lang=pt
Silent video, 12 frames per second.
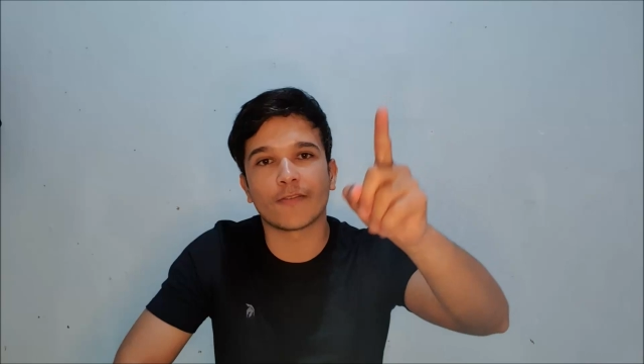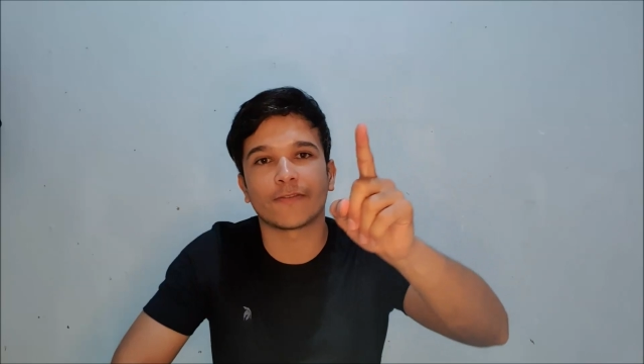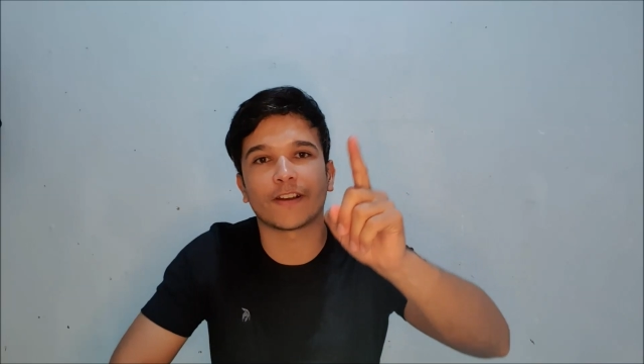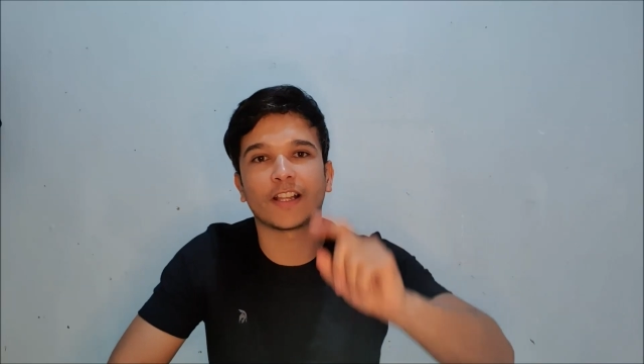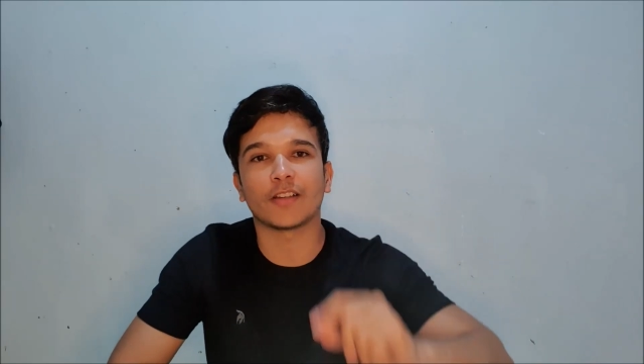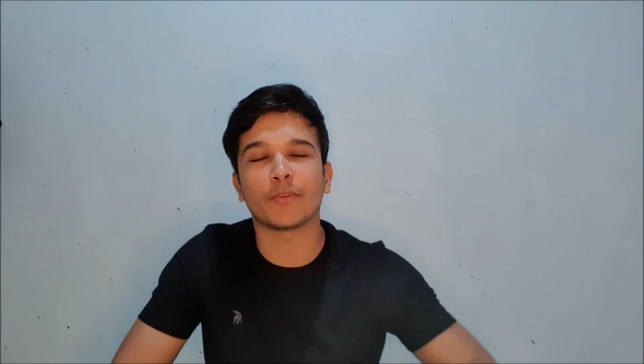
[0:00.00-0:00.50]

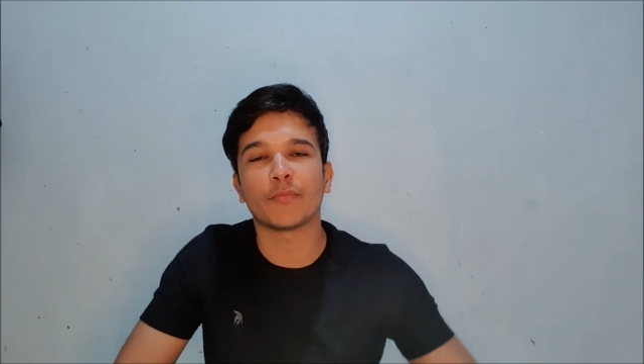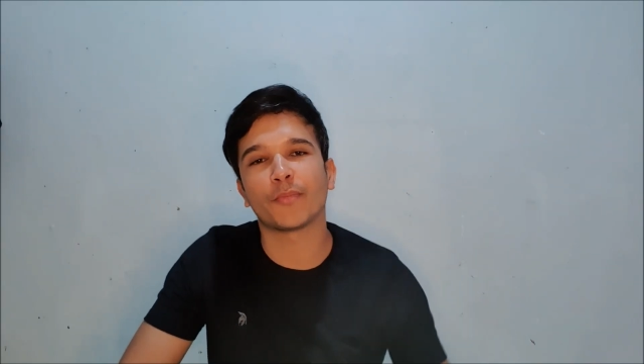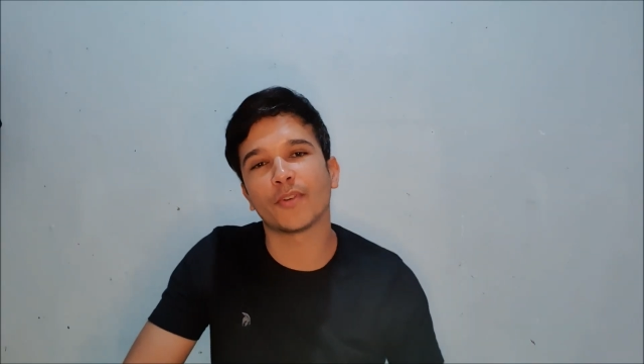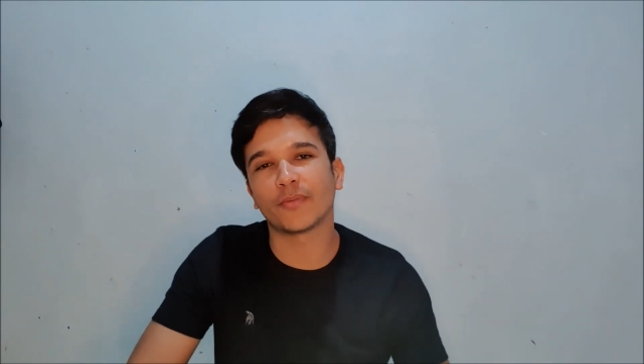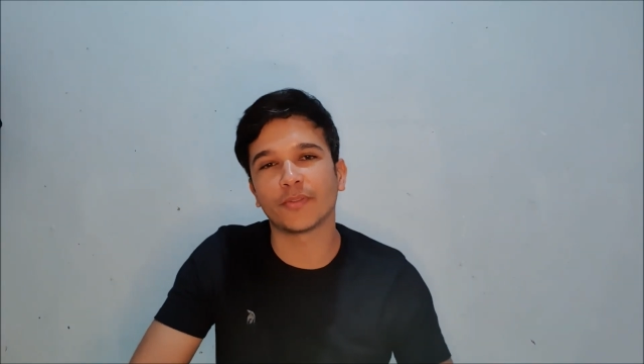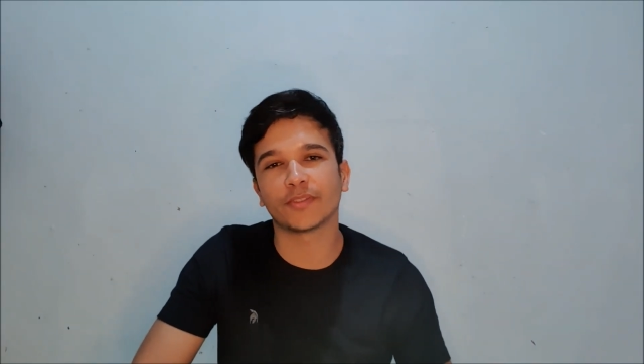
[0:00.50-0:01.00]
Fala meu
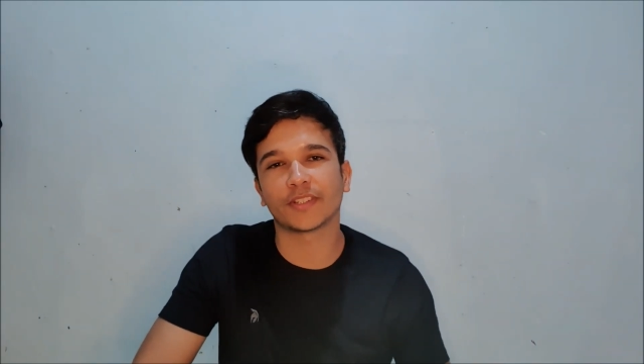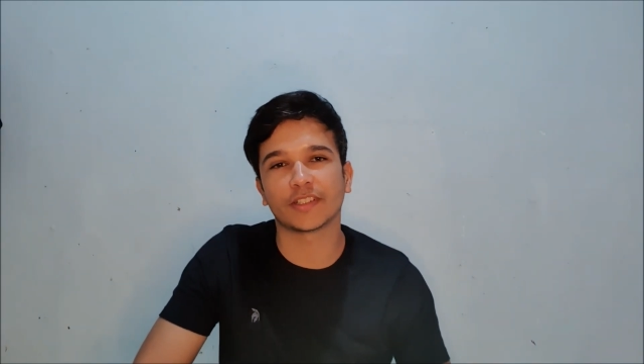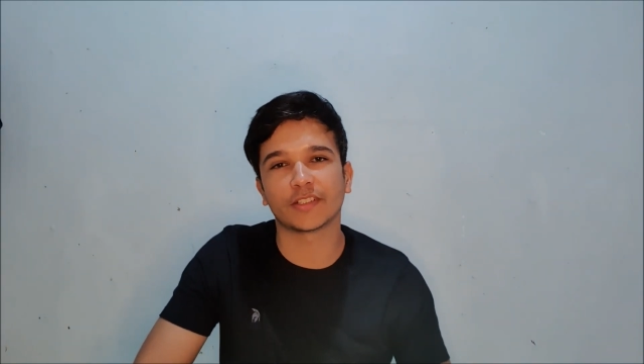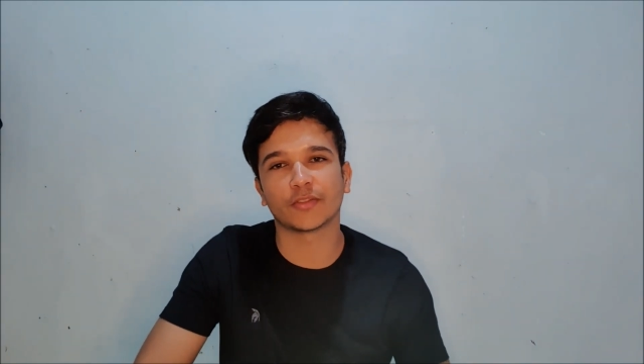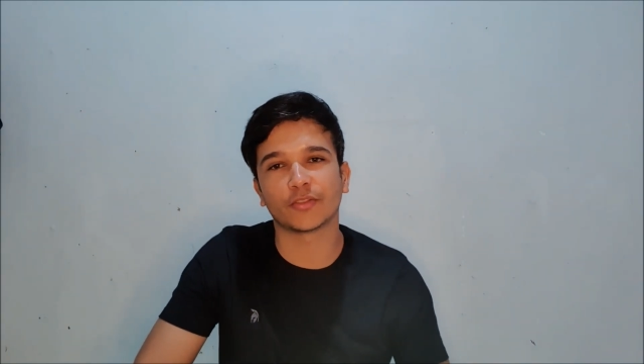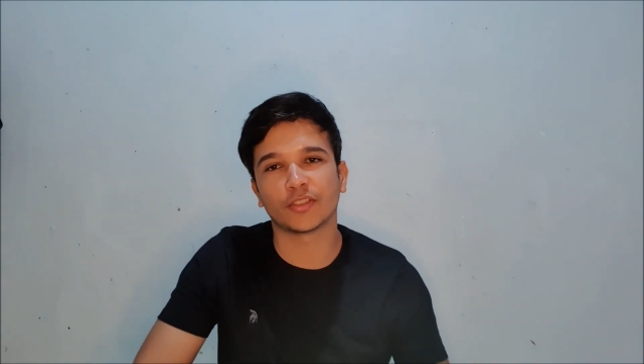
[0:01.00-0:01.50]
povo,
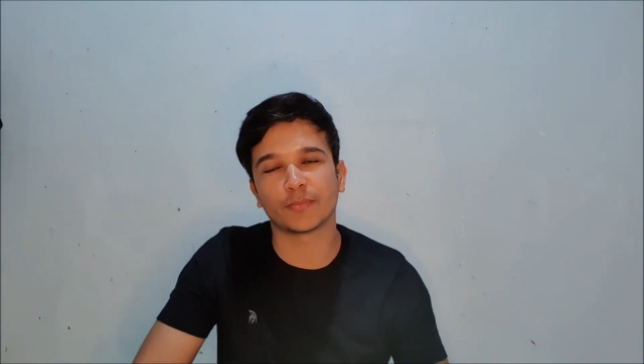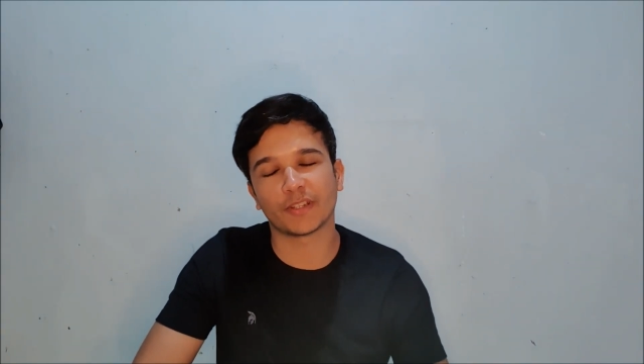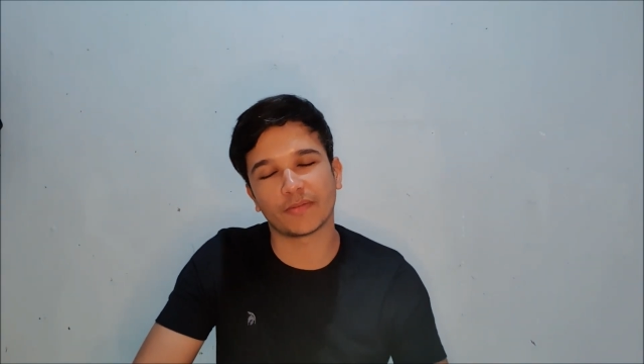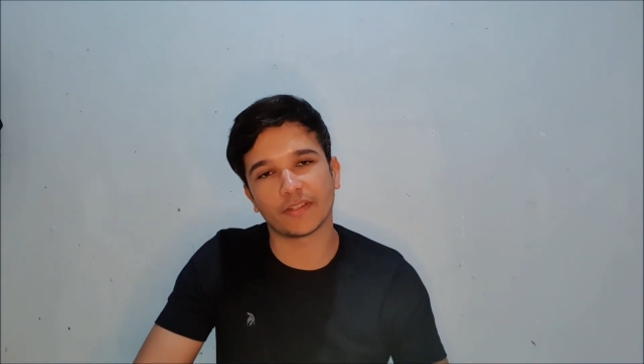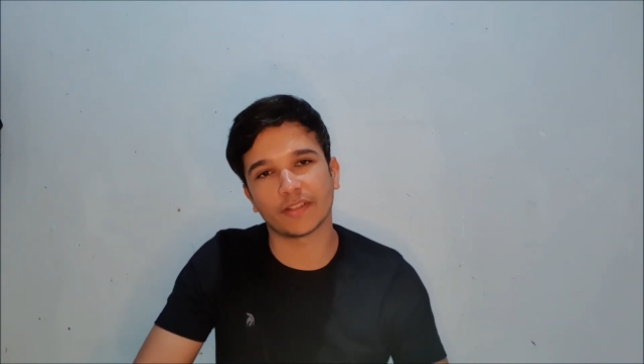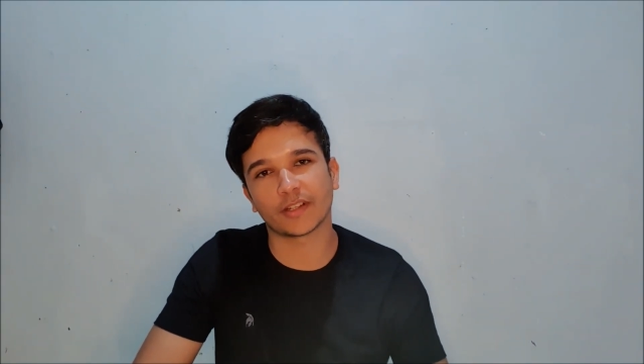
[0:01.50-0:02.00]
sejam todos bem-vindos